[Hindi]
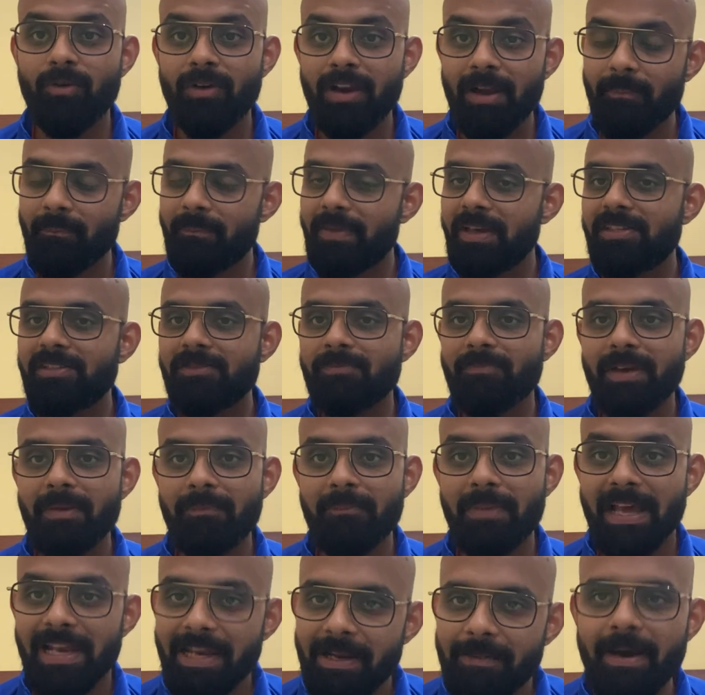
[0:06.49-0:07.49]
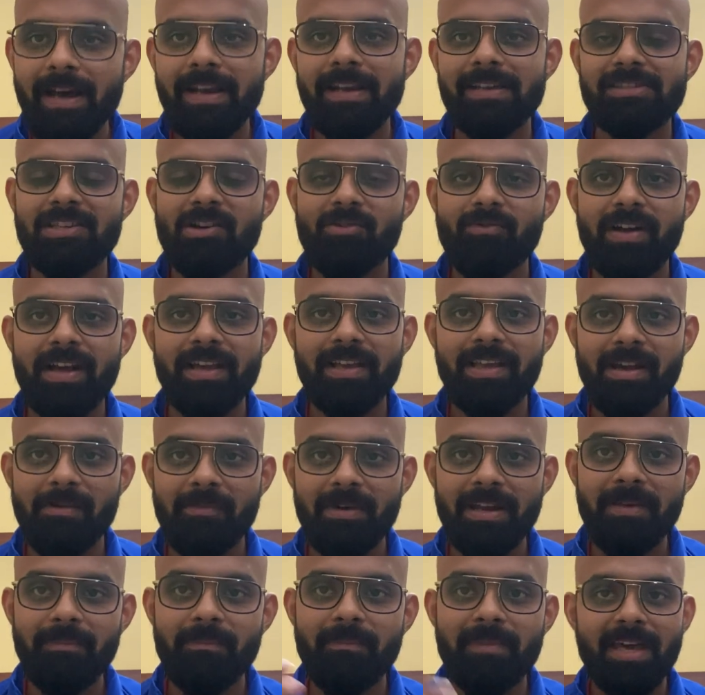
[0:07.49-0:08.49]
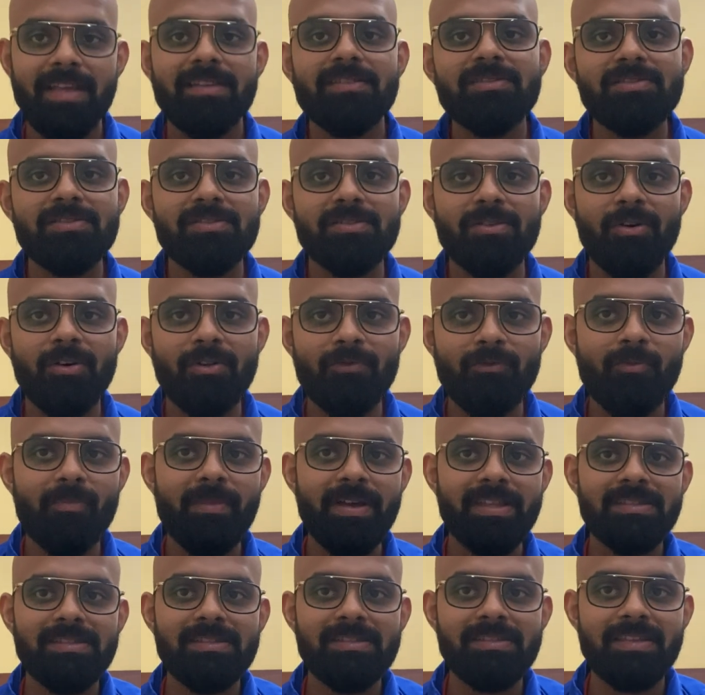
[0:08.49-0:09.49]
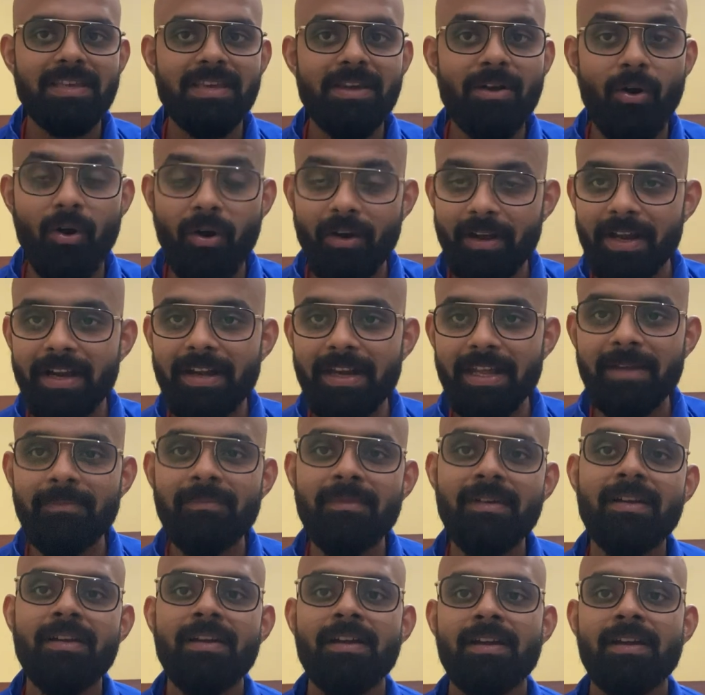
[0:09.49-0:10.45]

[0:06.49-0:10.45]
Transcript: ओलंपिक्स में पहली बार ऐसा हुआ है कि हमारी मेंस और वुमेन्स की हॉकी टीम